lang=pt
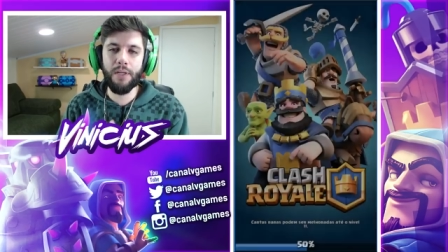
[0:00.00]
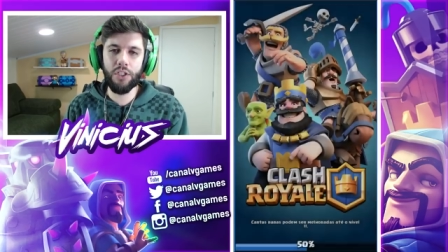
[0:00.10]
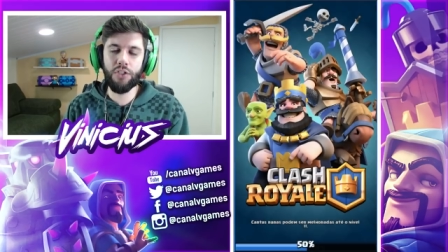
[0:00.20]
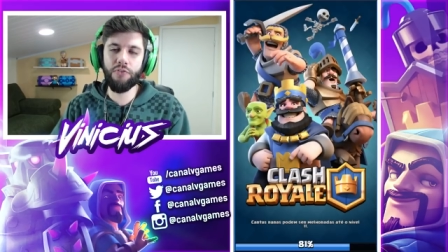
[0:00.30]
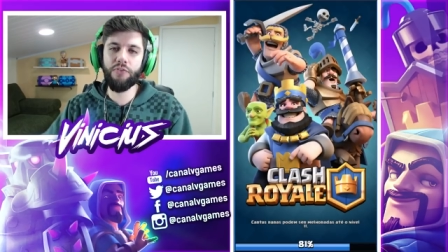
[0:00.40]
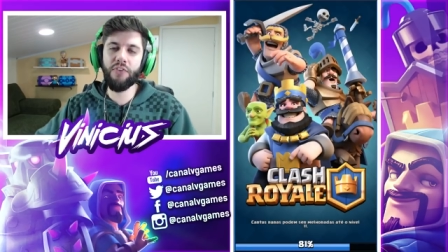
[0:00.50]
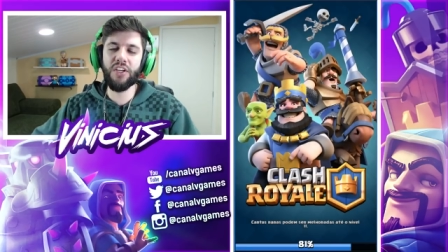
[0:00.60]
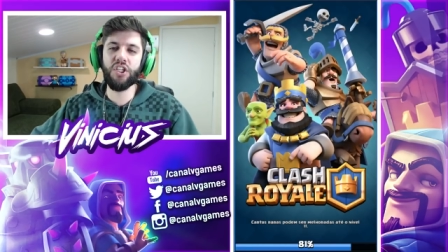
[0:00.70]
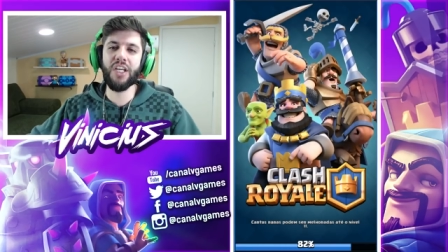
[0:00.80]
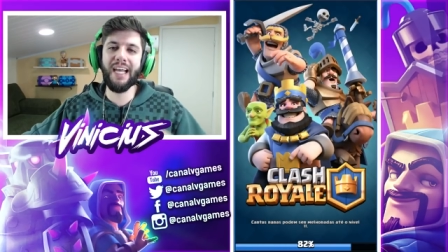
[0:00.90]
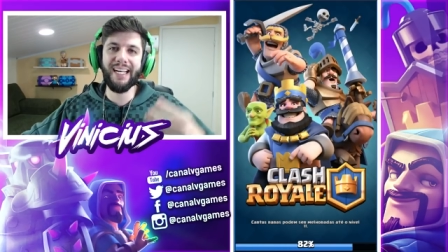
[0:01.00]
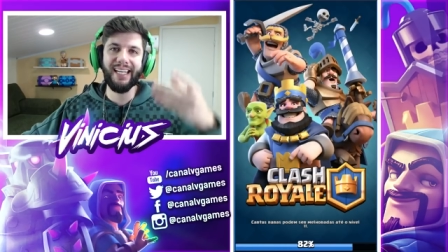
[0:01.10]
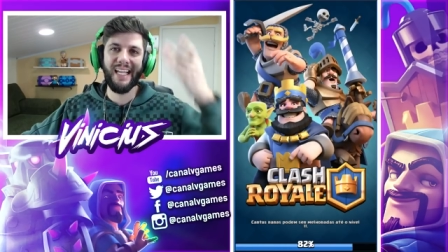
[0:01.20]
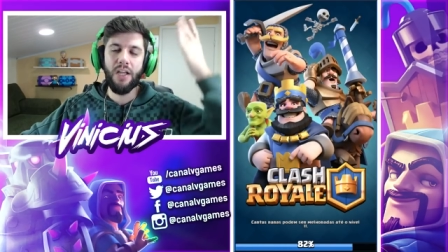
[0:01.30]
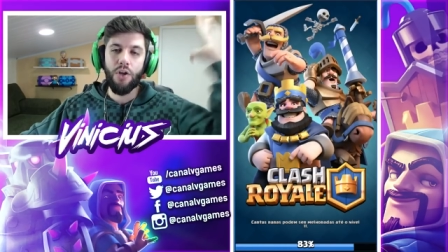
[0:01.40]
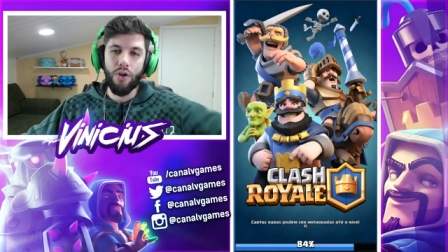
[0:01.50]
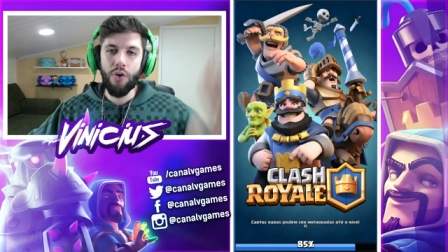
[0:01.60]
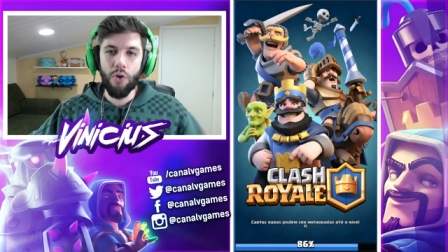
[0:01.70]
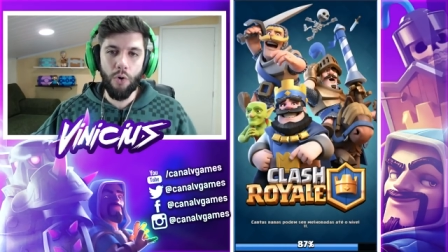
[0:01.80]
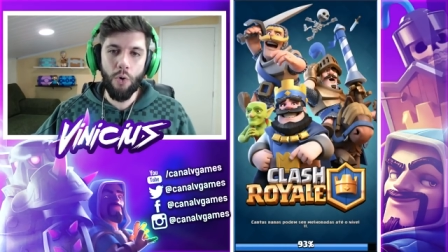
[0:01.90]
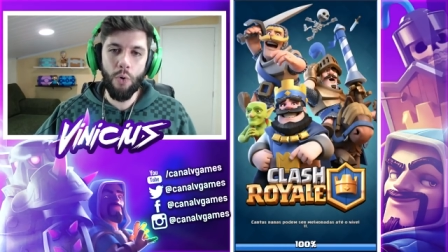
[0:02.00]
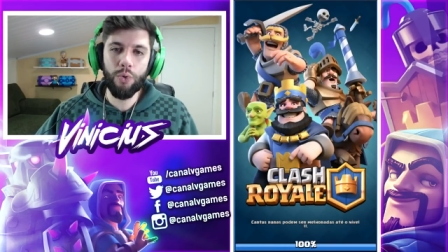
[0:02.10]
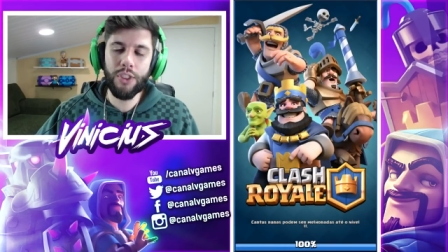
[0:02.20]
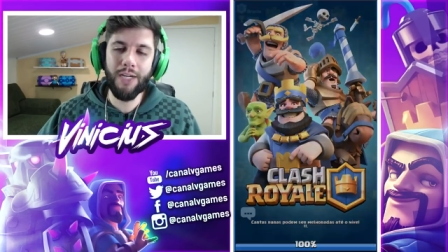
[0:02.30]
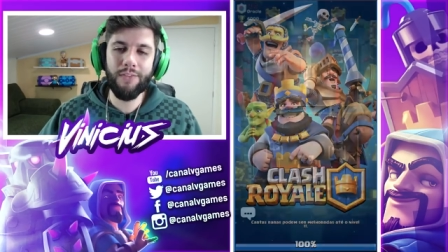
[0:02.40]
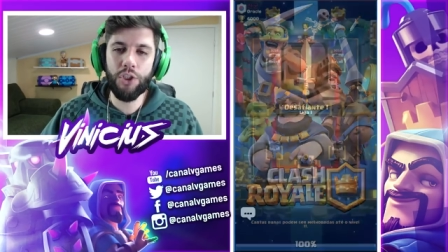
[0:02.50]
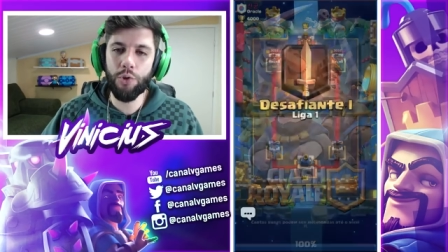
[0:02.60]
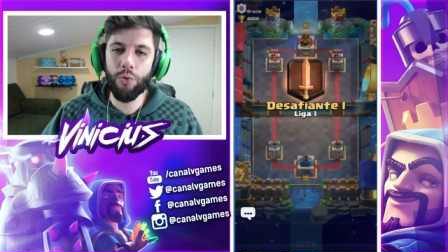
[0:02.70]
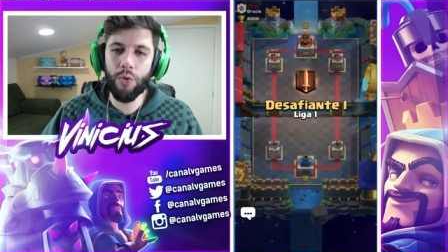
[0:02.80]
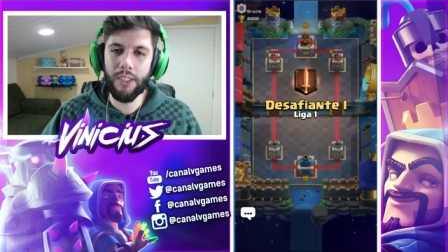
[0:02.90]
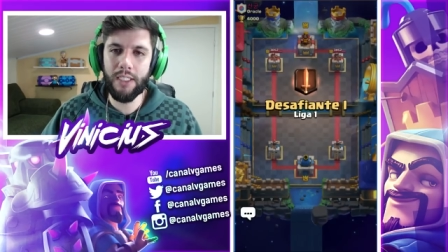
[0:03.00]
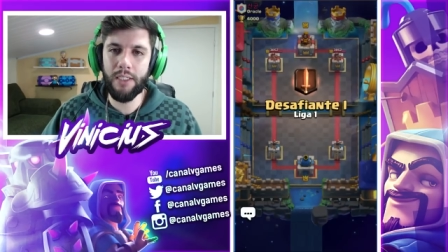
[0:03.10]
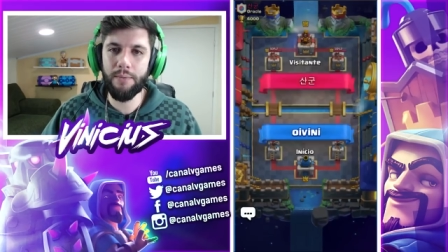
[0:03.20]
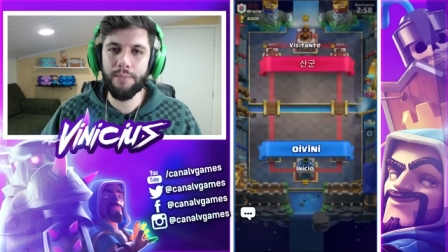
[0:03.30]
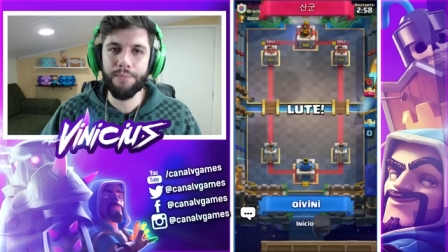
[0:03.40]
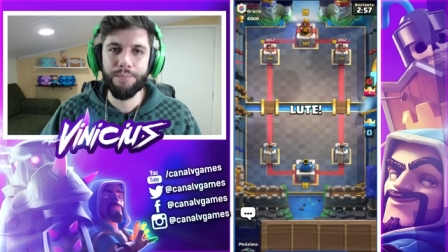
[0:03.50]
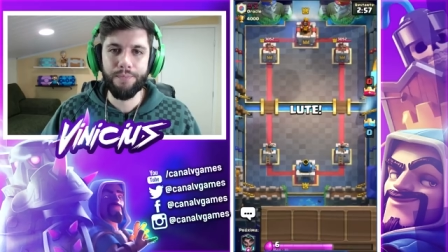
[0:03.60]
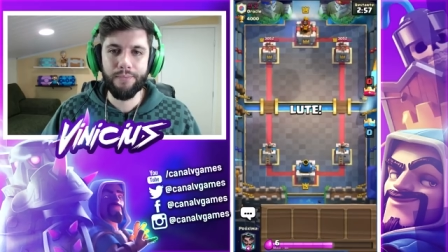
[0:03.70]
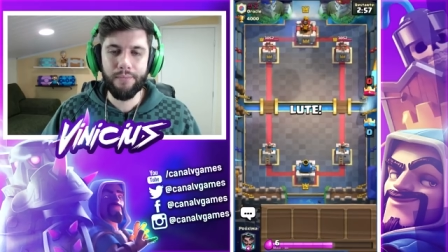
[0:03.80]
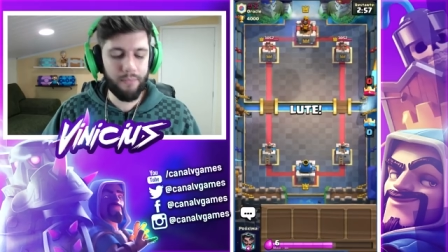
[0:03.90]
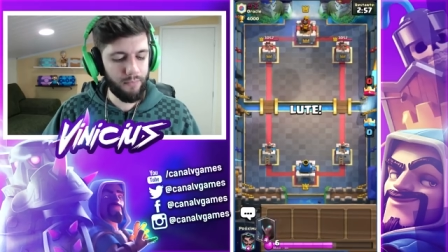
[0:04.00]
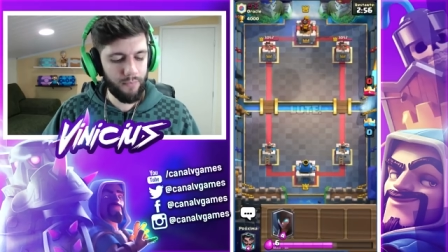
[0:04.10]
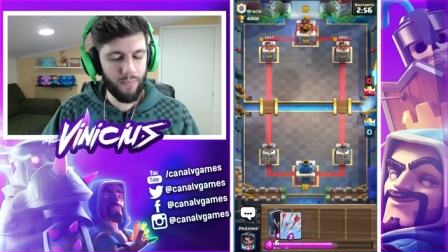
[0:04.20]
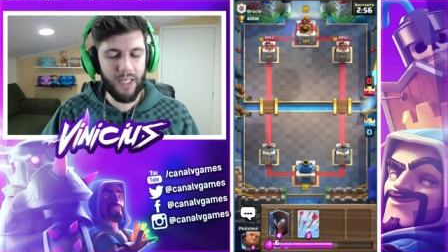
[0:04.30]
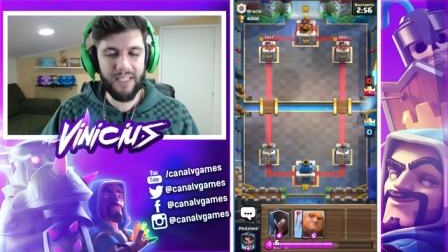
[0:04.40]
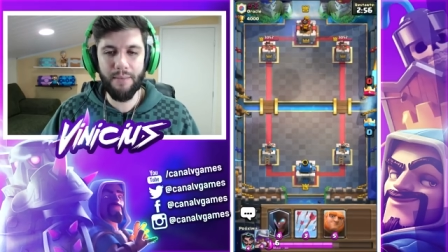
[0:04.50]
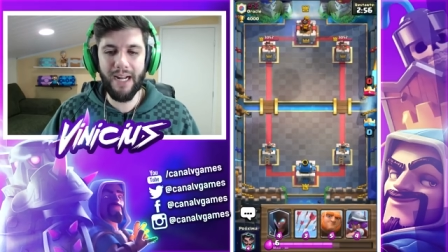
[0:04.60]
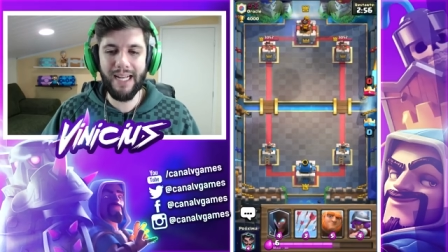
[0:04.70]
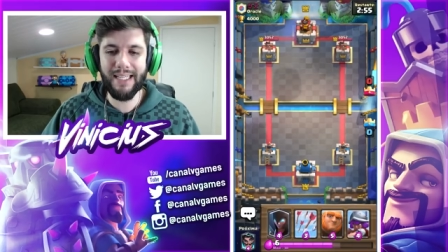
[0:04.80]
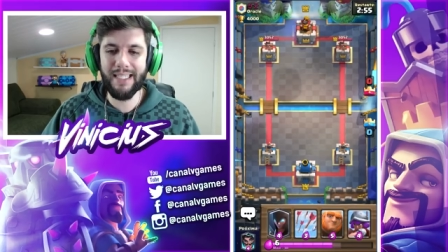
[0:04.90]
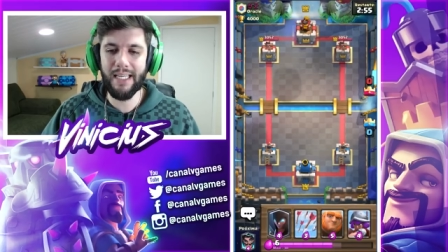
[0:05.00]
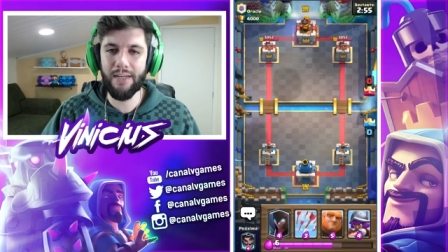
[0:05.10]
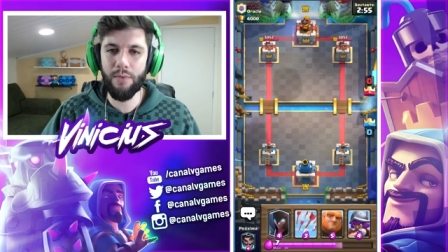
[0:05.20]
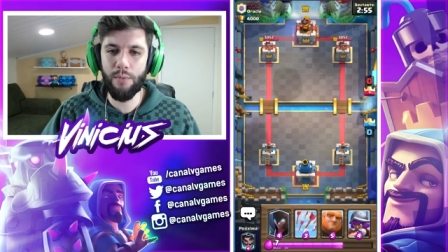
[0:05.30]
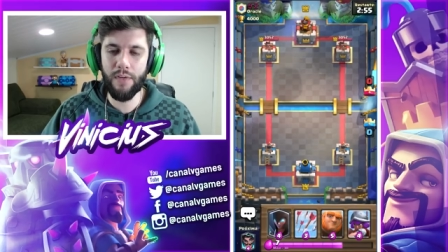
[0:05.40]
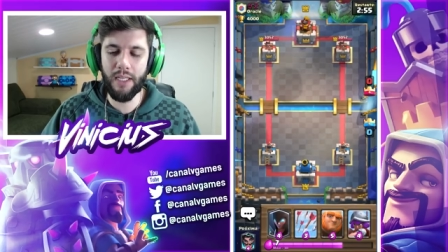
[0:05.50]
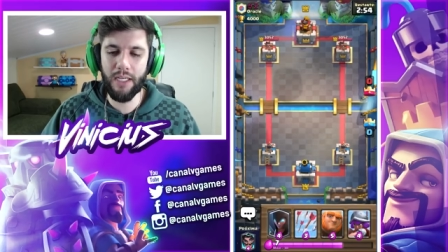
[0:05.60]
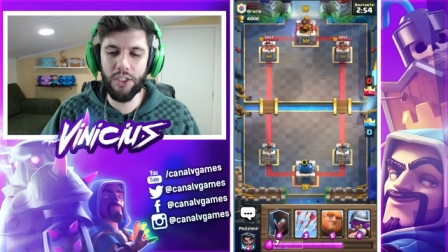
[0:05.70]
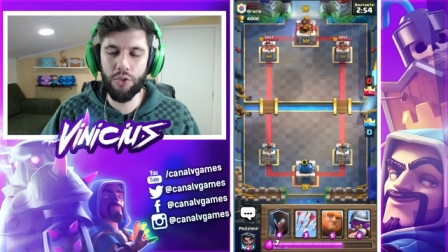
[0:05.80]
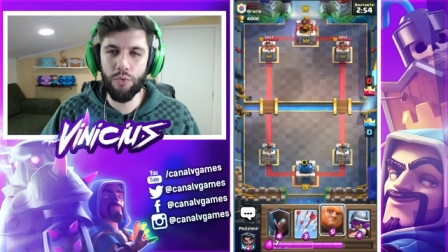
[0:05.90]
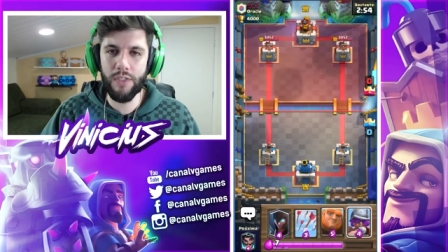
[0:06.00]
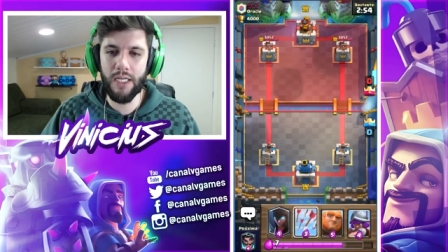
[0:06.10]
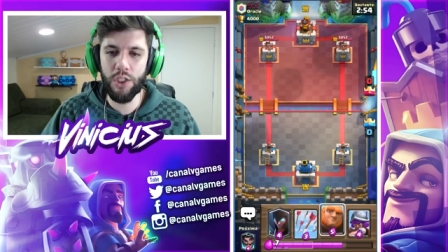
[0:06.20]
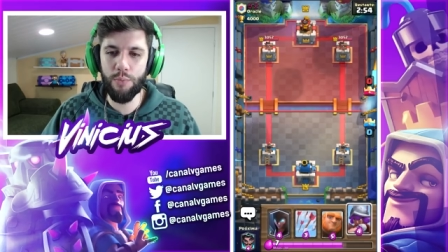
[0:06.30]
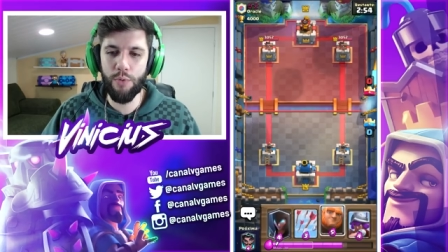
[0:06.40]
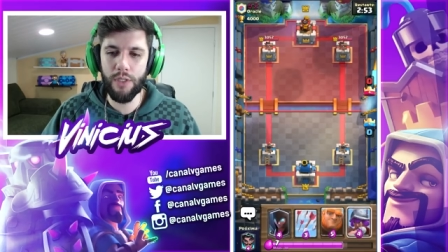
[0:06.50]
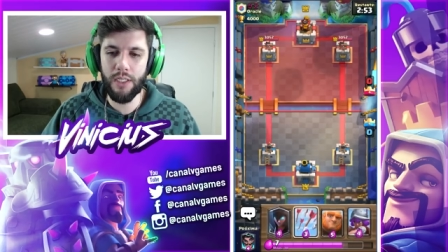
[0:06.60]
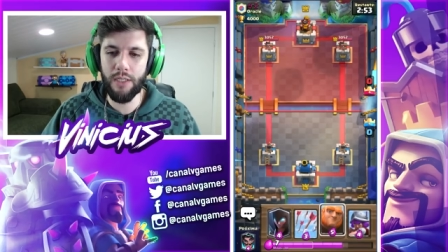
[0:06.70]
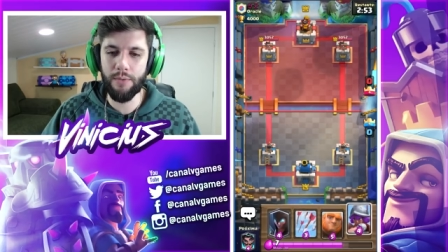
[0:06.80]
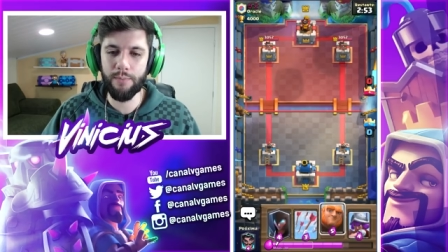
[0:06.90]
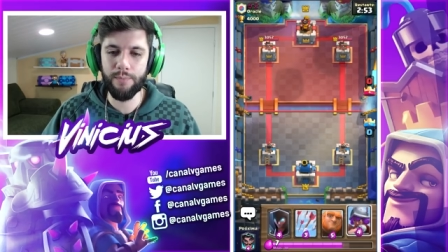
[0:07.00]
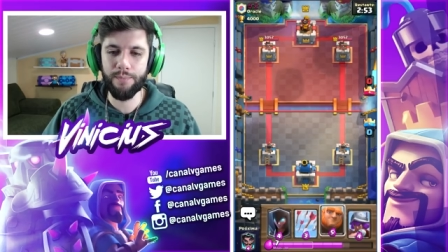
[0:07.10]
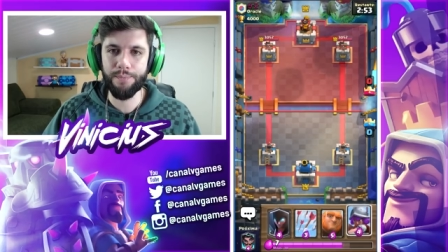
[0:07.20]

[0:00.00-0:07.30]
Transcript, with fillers: pra gente fechar com chave de ouro aqui esta bagaceira. Vamos ver o que a gente consegue de bom aqui.